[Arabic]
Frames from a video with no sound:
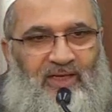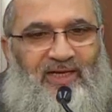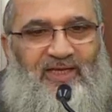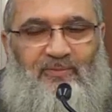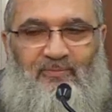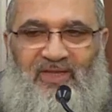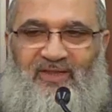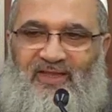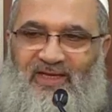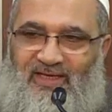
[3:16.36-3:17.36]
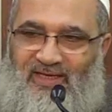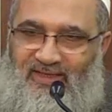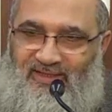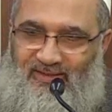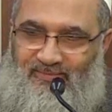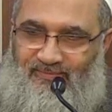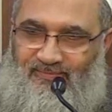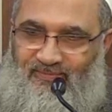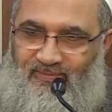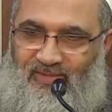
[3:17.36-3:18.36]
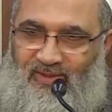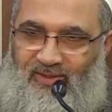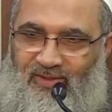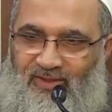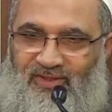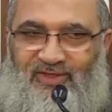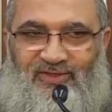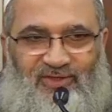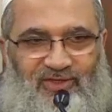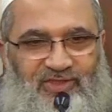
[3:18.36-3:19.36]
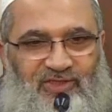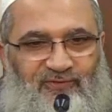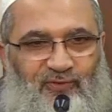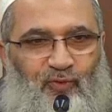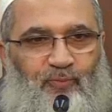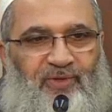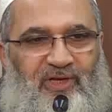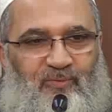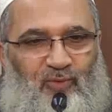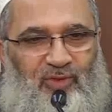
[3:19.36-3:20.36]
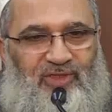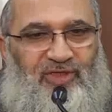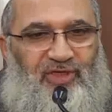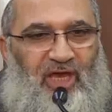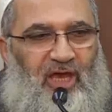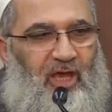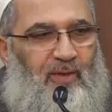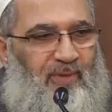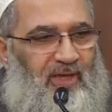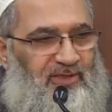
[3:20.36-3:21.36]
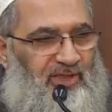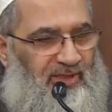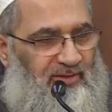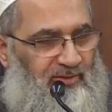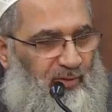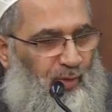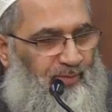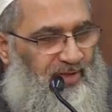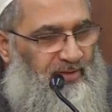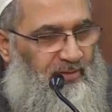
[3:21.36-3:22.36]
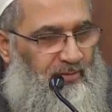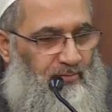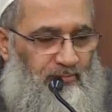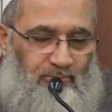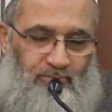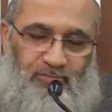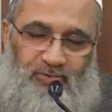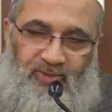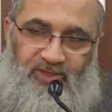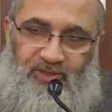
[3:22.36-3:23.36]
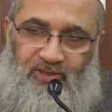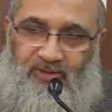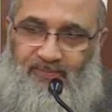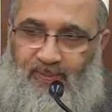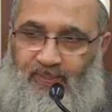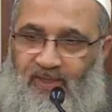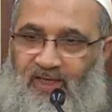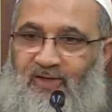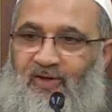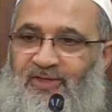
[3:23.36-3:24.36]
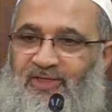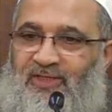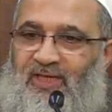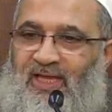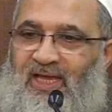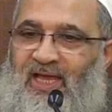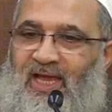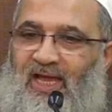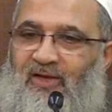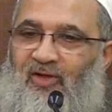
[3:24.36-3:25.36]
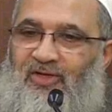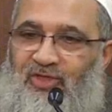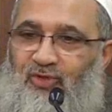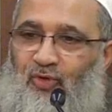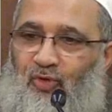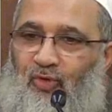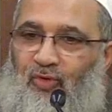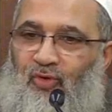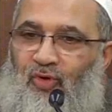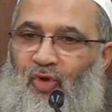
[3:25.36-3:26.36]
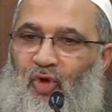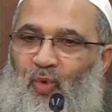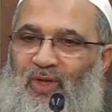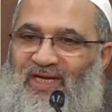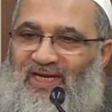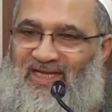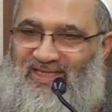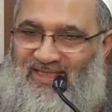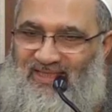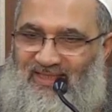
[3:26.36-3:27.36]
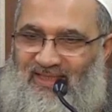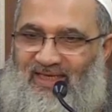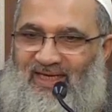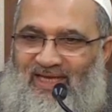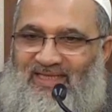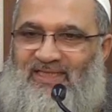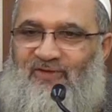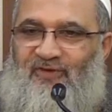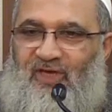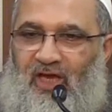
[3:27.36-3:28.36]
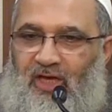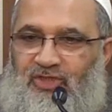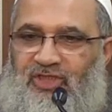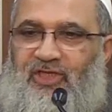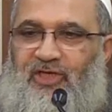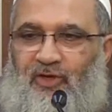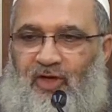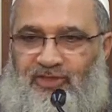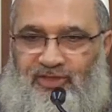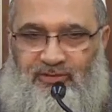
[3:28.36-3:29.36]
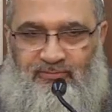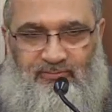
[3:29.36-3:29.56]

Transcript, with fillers: لكن من ذا الذي يتصف بالملك أبدا هو من سبحان الله الغني الغني هو الذي ليس في حاجة لغيره